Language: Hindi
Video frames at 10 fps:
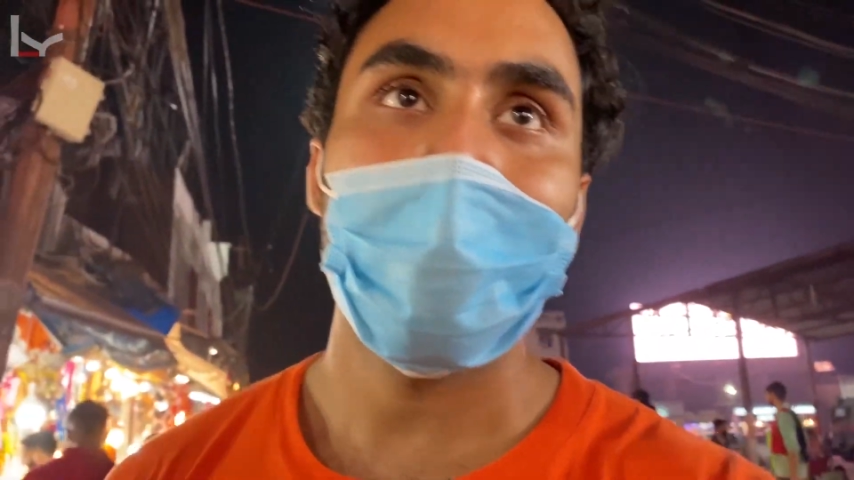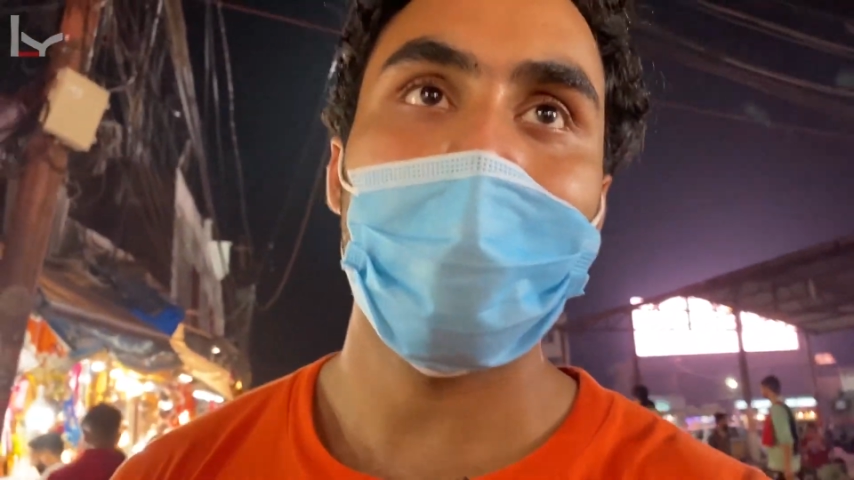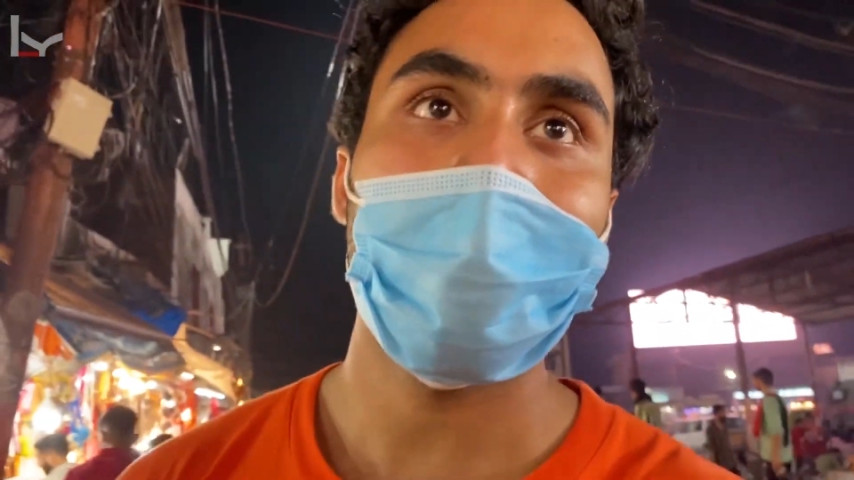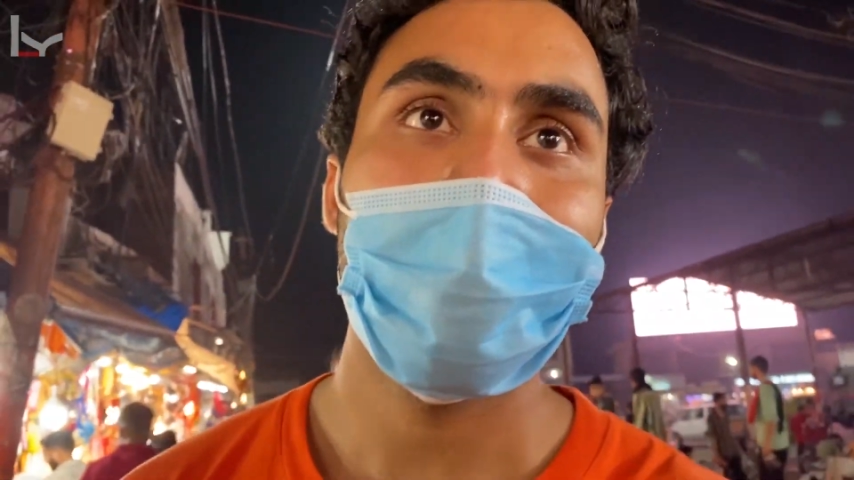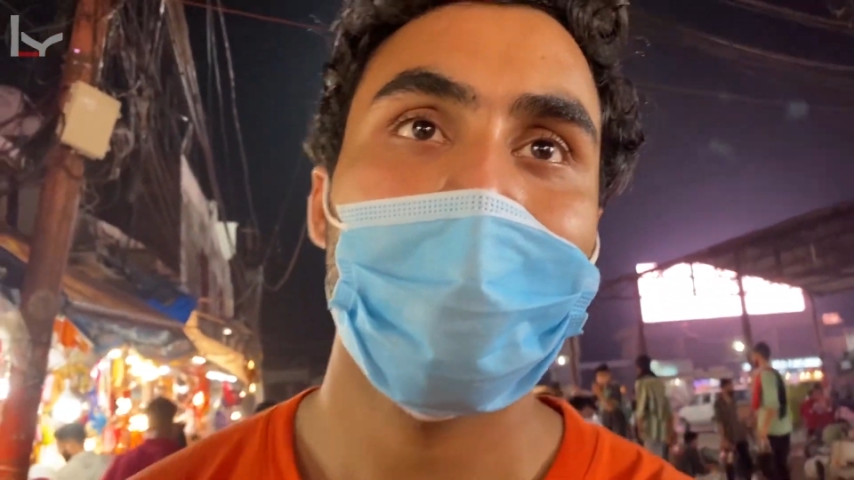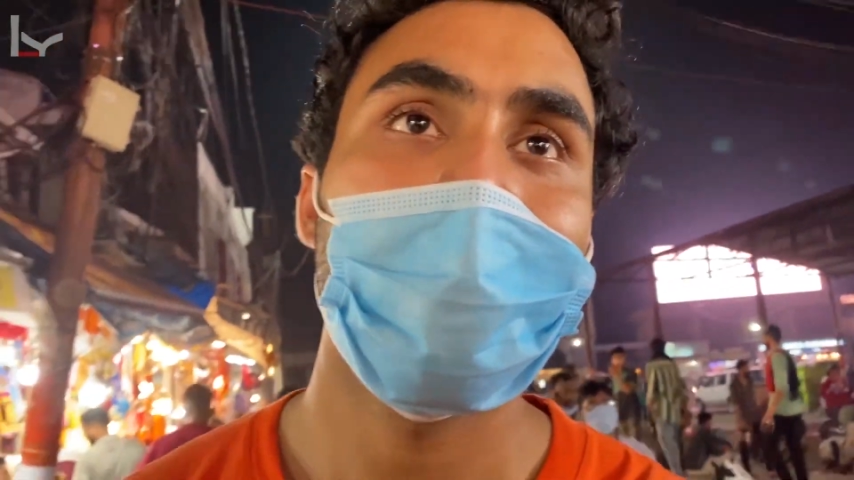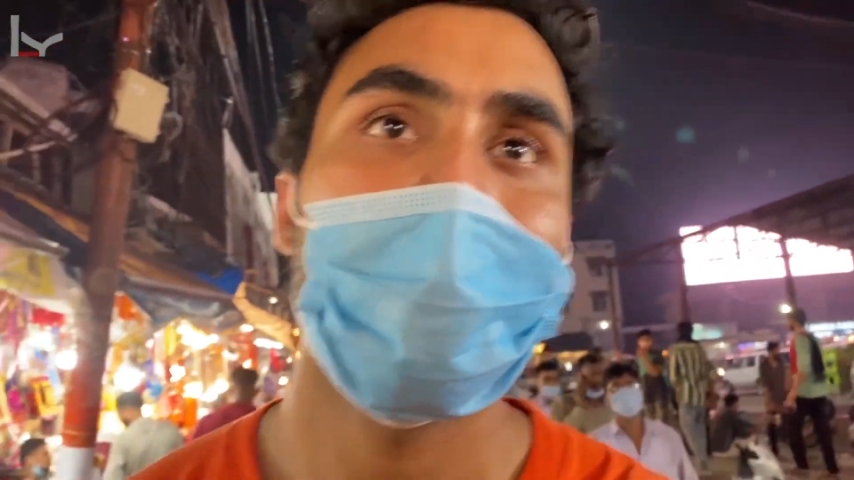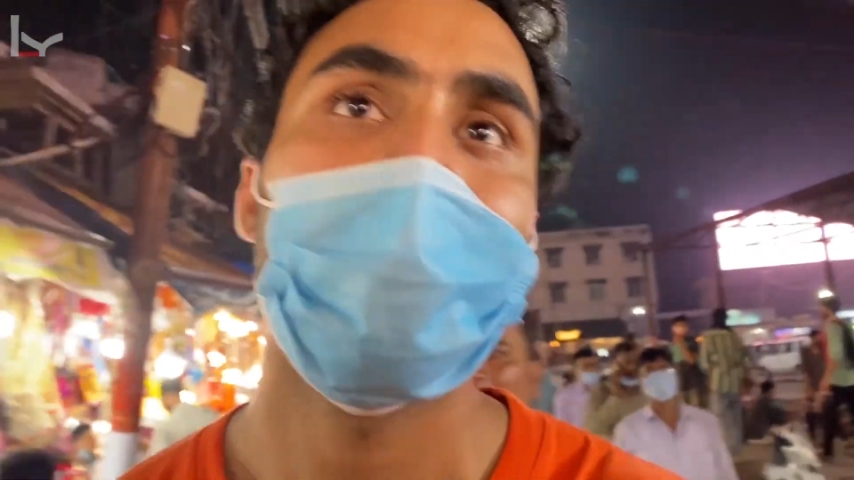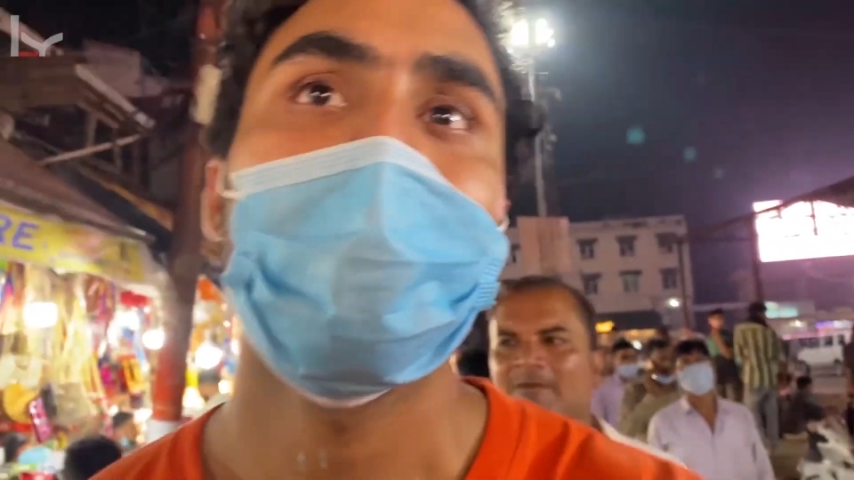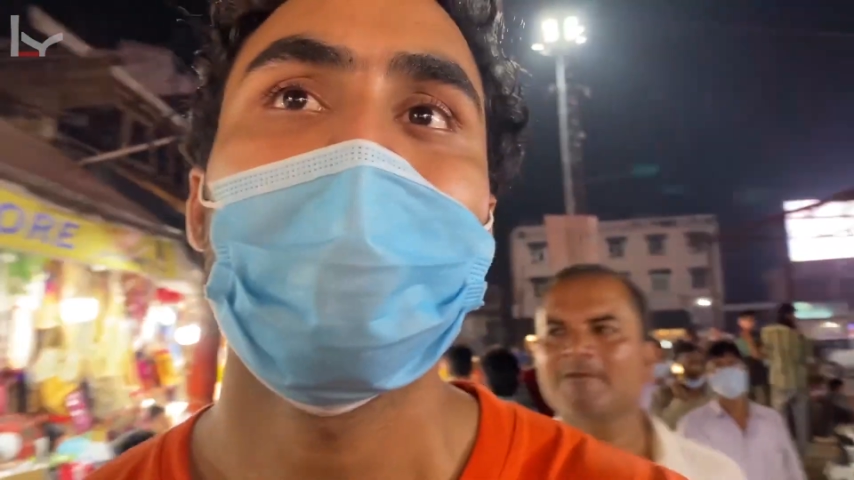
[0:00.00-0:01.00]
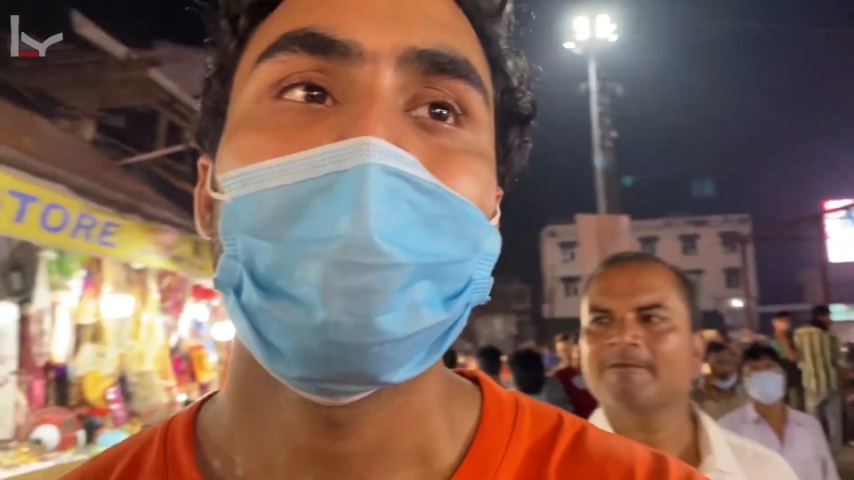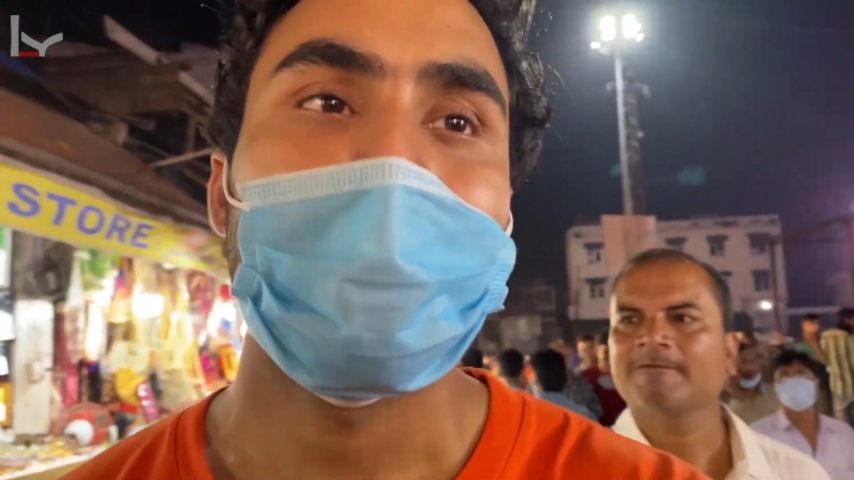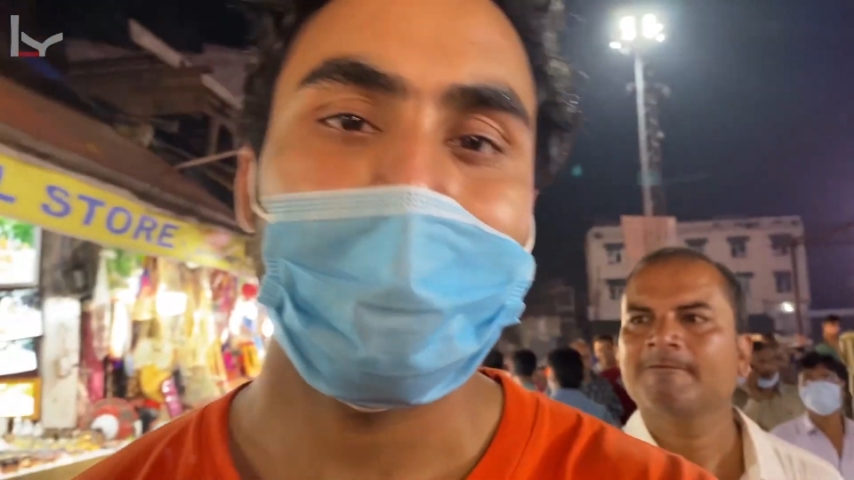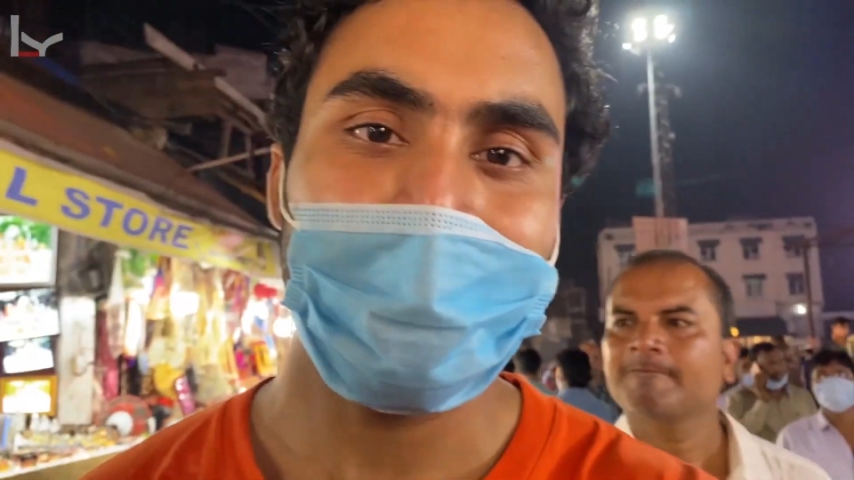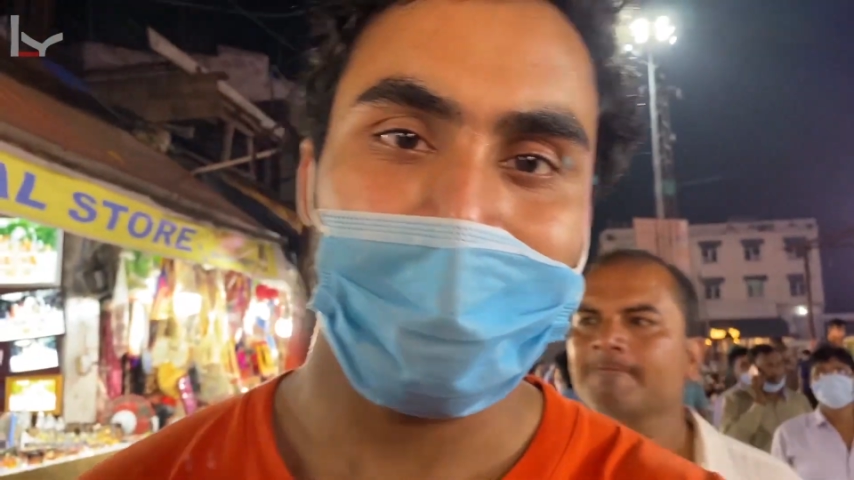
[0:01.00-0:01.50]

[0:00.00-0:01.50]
और देसी